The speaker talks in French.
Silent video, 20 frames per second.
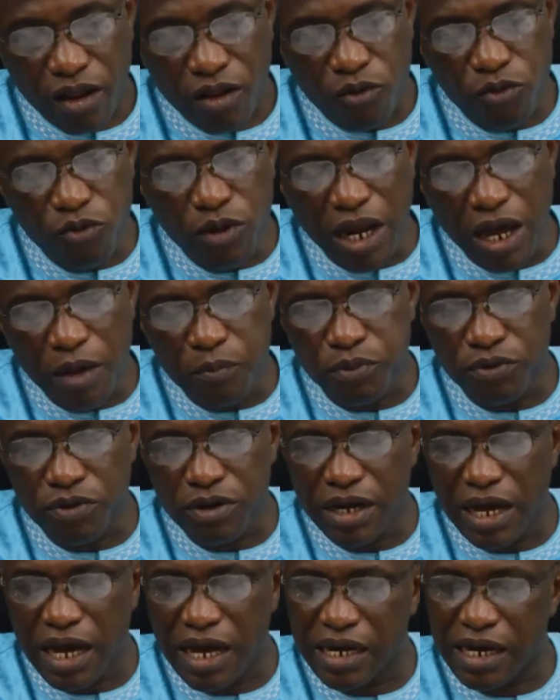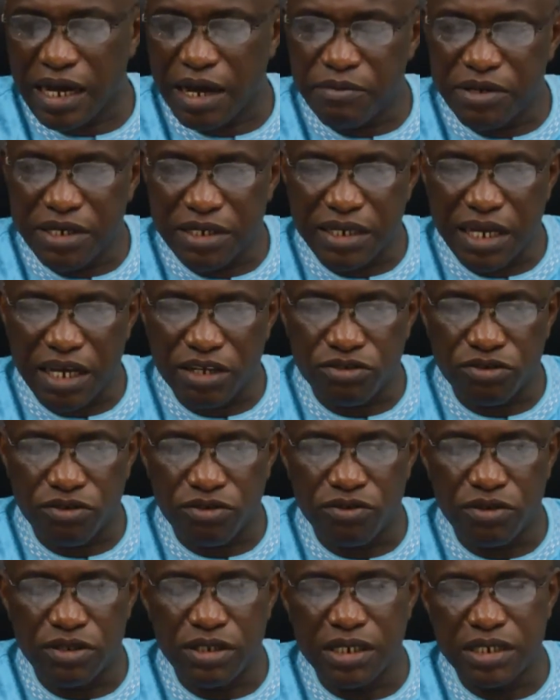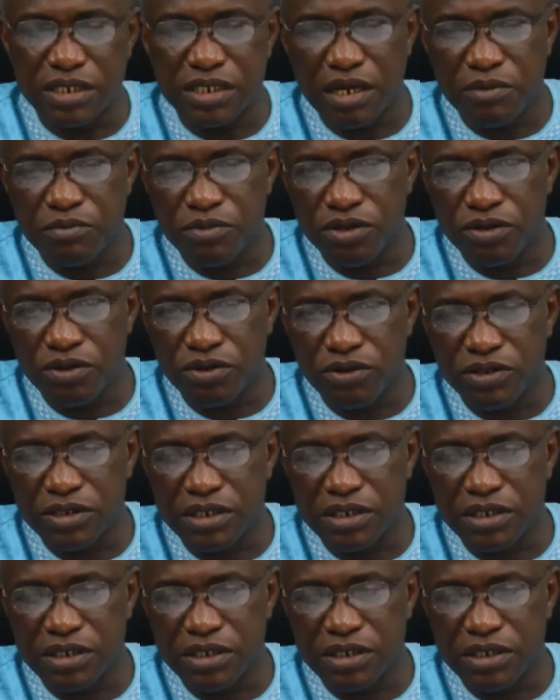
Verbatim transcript: Voilà, pour la réhabilitation, 200 millions ont